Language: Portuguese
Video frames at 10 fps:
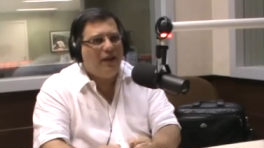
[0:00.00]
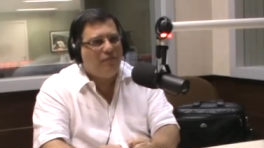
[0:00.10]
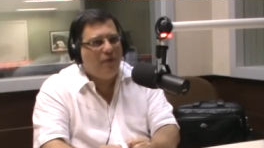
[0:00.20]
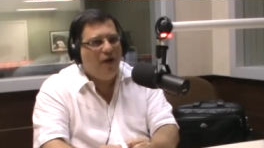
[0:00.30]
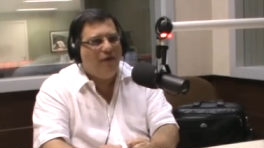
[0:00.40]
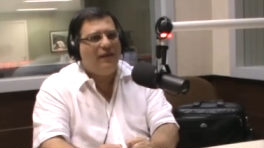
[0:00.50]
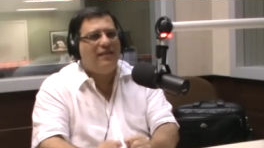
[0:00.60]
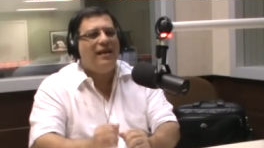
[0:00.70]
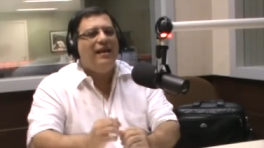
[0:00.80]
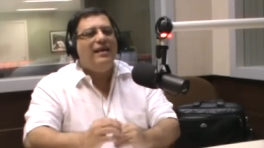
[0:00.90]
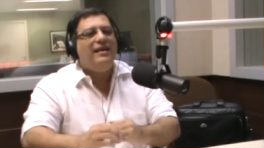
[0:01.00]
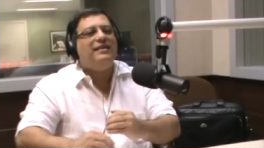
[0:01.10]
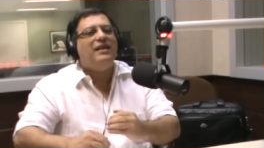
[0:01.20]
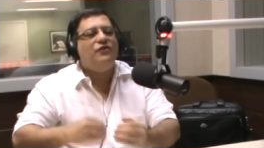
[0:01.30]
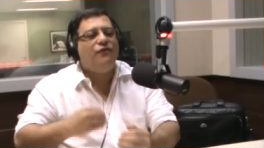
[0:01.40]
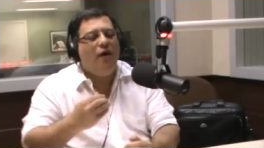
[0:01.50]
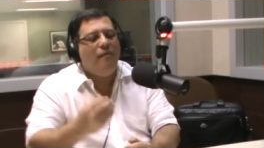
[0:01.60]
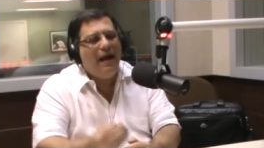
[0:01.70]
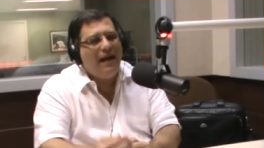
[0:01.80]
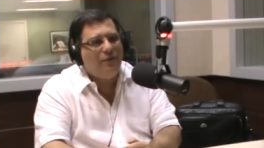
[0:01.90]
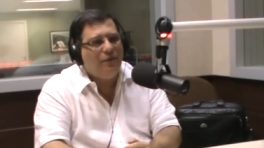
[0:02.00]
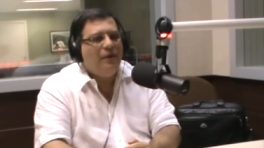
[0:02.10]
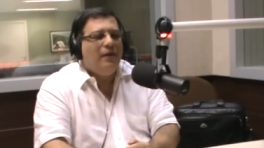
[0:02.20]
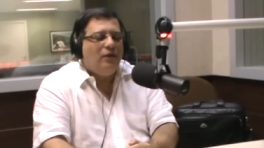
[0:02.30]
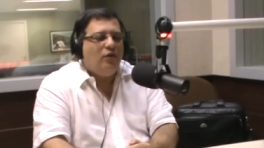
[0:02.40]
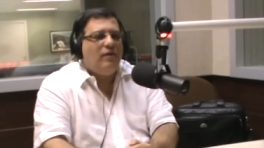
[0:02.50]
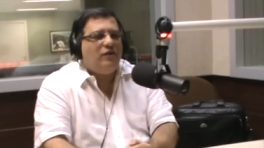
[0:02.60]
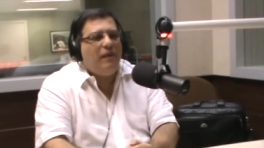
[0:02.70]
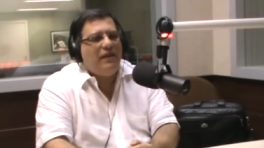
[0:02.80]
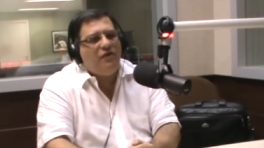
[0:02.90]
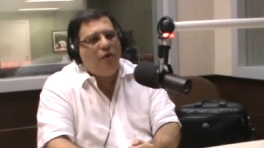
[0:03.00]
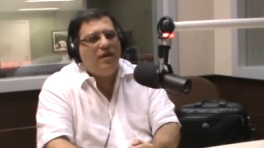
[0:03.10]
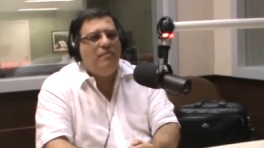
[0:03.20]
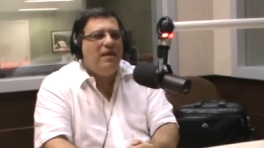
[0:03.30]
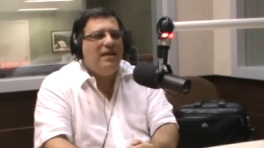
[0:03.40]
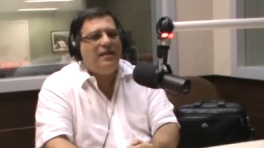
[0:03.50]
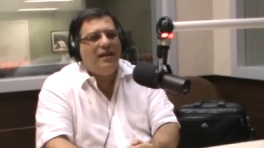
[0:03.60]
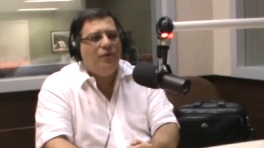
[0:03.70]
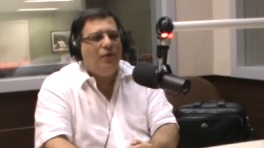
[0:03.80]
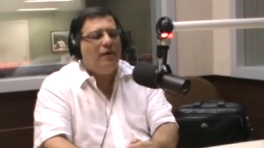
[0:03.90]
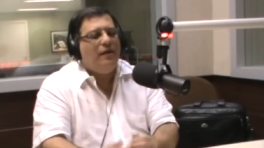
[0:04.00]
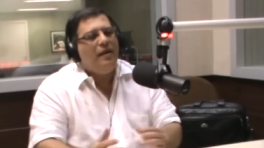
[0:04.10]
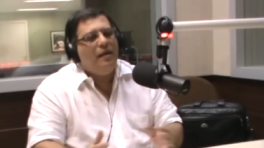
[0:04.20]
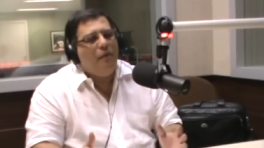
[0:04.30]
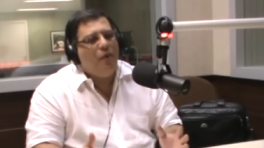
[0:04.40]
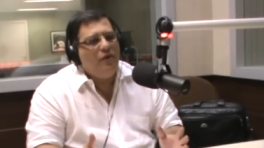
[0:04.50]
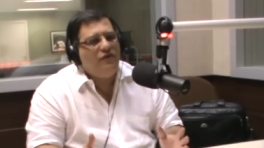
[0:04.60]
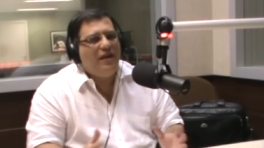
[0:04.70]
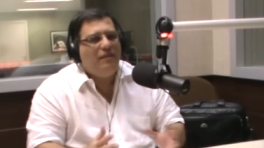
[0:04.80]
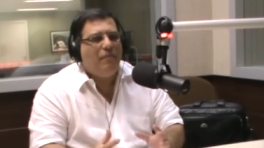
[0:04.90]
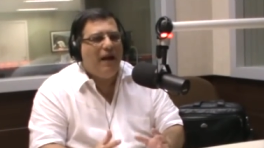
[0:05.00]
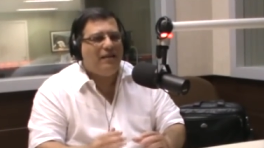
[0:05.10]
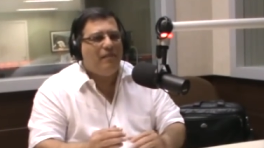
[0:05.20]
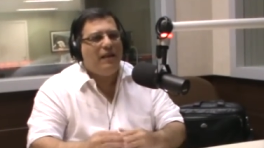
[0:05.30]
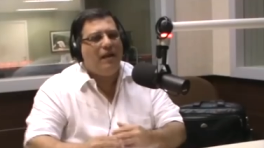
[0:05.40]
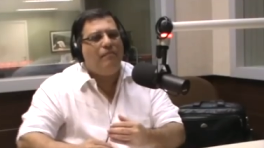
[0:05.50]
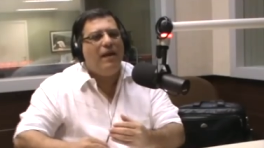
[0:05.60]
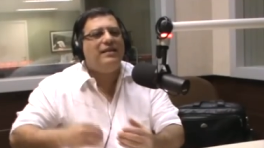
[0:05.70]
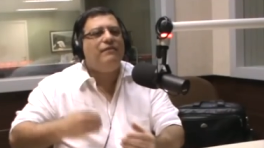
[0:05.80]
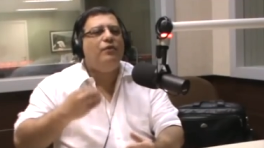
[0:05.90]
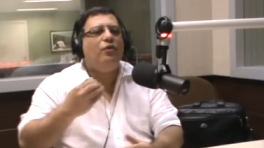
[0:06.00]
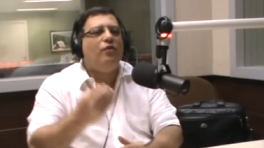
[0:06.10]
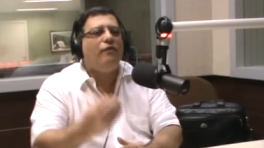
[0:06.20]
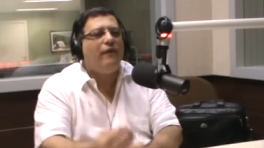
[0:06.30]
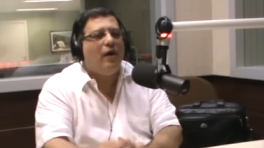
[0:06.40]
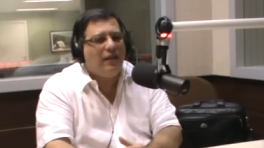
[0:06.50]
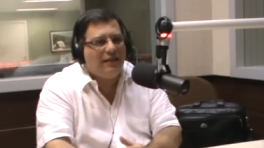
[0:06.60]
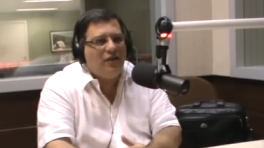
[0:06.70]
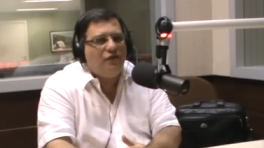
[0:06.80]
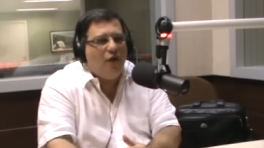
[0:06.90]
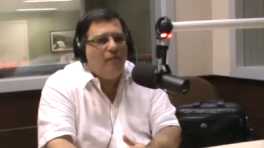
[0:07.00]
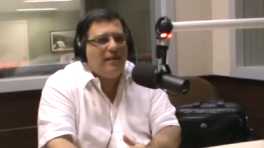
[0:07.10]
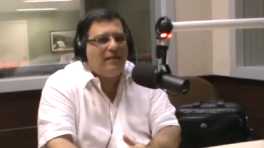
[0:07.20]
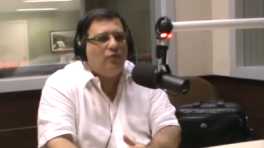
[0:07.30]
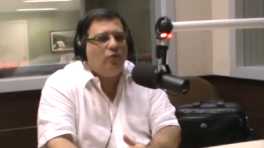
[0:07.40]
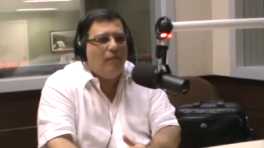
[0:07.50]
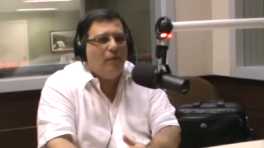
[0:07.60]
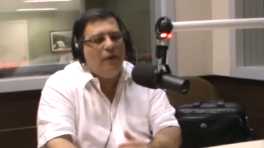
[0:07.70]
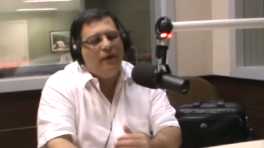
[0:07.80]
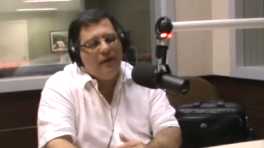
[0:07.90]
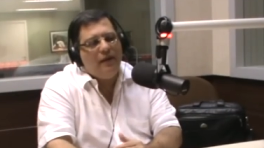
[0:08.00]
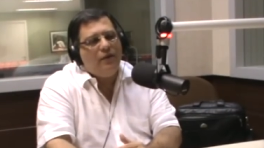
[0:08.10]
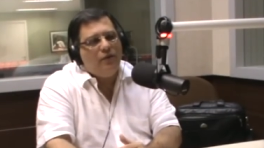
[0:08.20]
pelas provas e transformado numa espécie de alquimia interior, onde ele passa pela pedra filosofal da transformação do amor